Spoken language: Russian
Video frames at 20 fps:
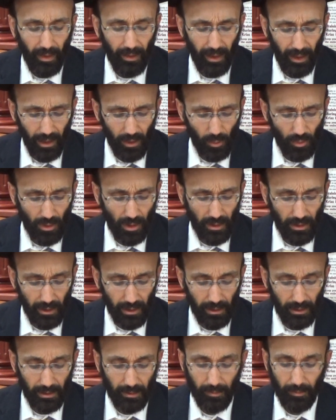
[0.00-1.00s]
а нужно
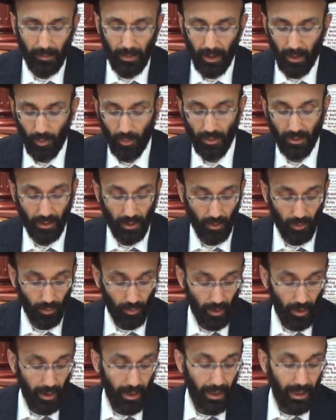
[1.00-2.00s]
делать маленькую цдаку.
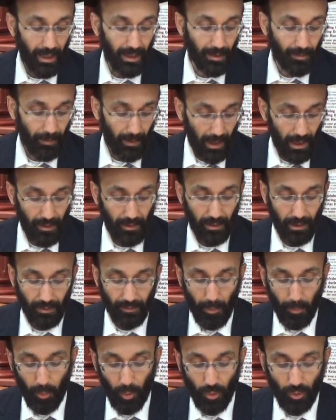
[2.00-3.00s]
Спрашивает
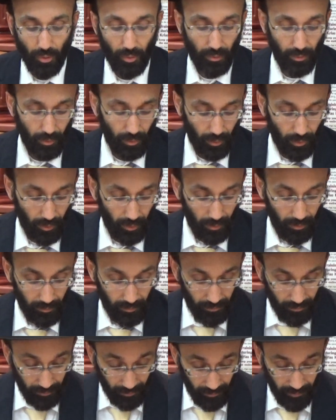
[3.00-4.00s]
вопрос у
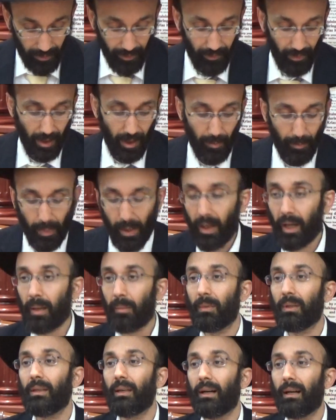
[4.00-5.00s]
еврея по
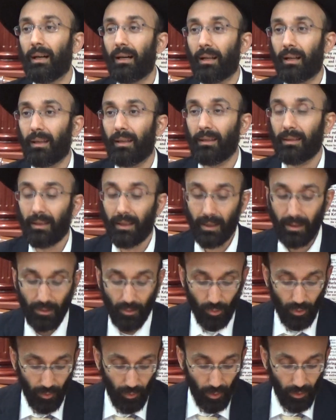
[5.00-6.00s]
имени Ари. Есть
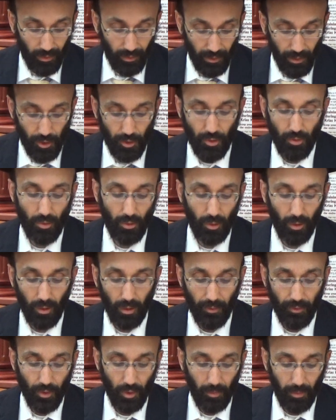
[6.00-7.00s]
у него тысячу
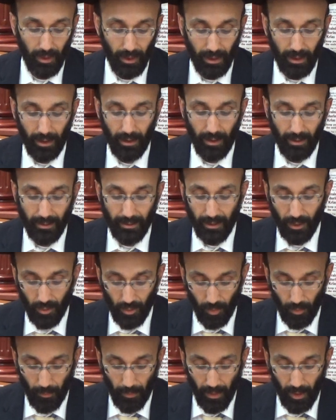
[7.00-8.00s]
долларов, чтобы отдать на
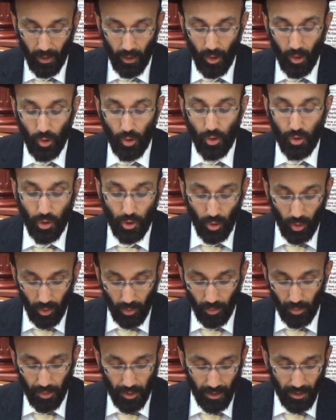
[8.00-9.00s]
цдаку. Что
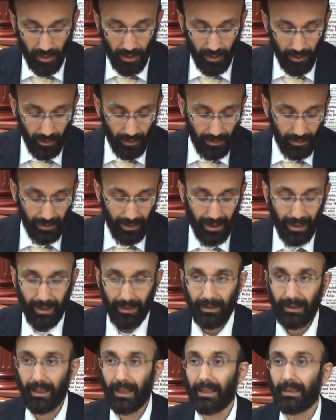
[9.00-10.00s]
лучше сделать?
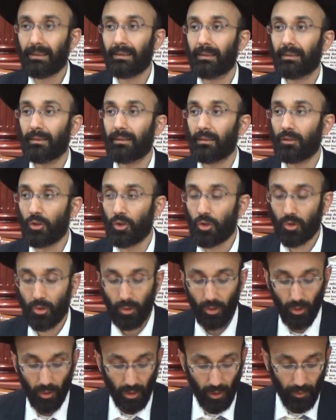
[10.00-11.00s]
Отдать тысячу
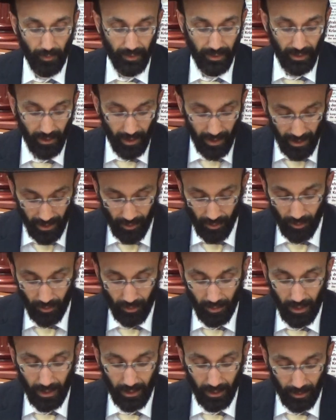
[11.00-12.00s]
долларов
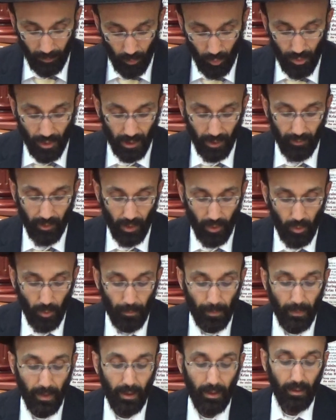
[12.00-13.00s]
сразу одному человеку
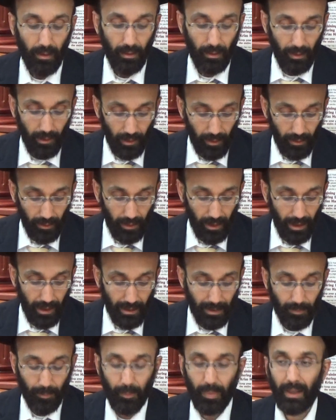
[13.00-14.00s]
или
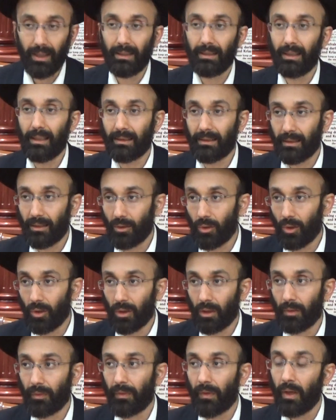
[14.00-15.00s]
дать по 10
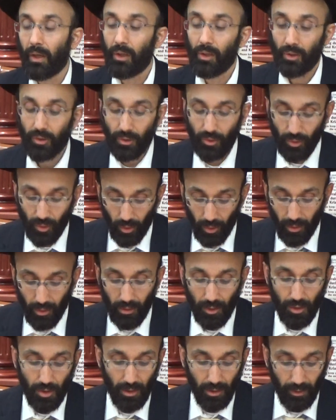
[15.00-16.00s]
долларов
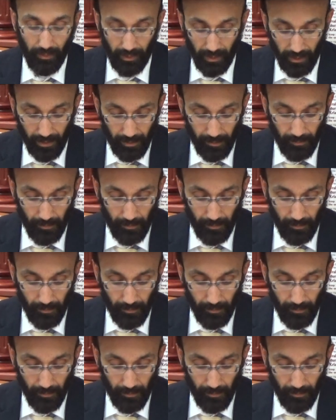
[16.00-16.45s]
сотни человек?